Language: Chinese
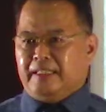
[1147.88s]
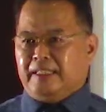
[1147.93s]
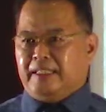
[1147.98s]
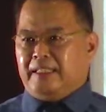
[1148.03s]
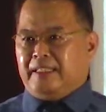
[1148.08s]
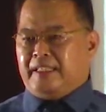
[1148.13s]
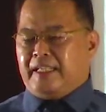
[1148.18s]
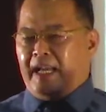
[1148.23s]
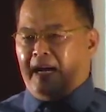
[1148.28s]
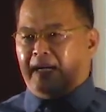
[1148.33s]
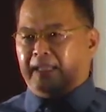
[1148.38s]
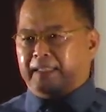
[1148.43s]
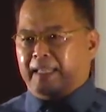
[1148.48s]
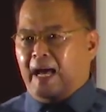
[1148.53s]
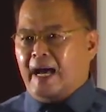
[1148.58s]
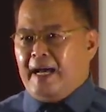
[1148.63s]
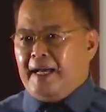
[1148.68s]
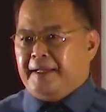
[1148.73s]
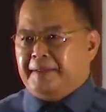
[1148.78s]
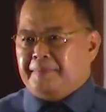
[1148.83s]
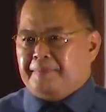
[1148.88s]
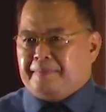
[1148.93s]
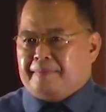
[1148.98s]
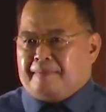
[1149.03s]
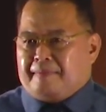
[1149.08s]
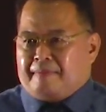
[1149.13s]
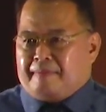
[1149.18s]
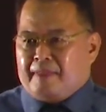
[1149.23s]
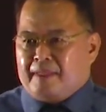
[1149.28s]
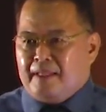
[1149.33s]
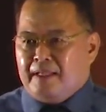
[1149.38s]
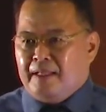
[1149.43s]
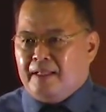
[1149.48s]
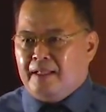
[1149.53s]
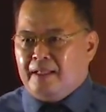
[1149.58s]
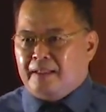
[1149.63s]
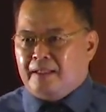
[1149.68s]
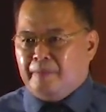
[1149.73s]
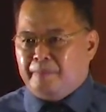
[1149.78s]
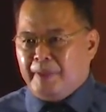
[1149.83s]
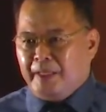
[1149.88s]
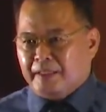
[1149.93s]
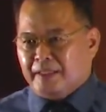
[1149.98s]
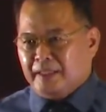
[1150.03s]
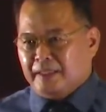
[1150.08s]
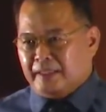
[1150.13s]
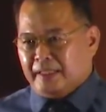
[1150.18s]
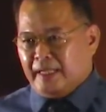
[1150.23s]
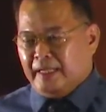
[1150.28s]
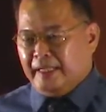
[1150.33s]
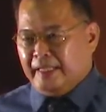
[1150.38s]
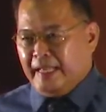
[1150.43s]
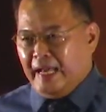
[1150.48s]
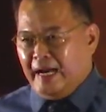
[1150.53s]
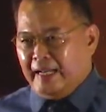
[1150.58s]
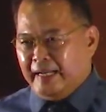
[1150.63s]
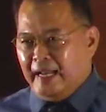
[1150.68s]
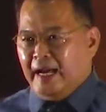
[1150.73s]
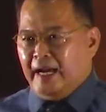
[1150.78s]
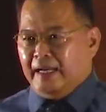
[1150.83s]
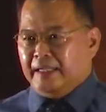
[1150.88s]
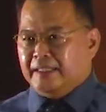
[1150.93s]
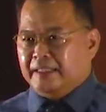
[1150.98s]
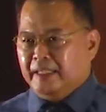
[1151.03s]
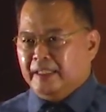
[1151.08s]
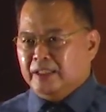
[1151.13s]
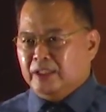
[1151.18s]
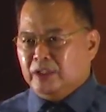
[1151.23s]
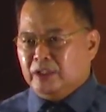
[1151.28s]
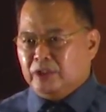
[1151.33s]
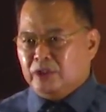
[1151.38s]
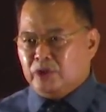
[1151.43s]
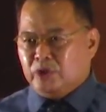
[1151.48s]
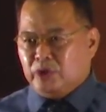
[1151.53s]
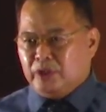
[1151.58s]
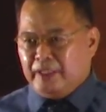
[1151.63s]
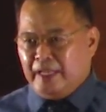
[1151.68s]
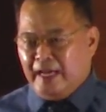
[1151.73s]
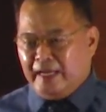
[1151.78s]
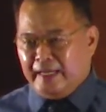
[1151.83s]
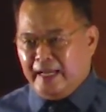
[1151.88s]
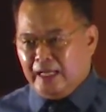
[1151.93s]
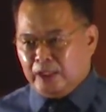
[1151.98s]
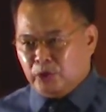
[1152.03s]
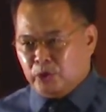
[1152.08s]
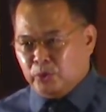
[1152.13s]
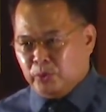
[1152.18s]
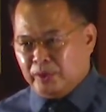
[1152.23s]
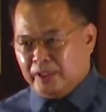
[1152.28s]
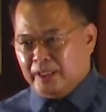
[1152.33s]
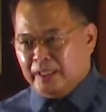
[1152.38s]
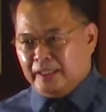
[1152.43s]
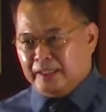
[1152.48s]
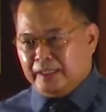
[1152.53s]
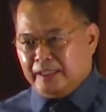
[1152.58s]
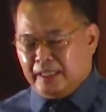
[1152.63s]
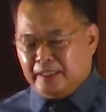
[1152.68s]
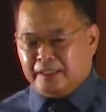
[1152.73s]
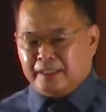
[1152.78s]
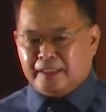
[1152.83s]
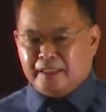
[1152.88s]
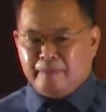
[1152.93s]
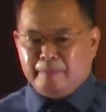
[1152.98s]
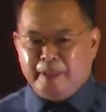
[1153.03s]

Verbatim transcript: 强大，特别是这个亚纳人，亚纳住的这个子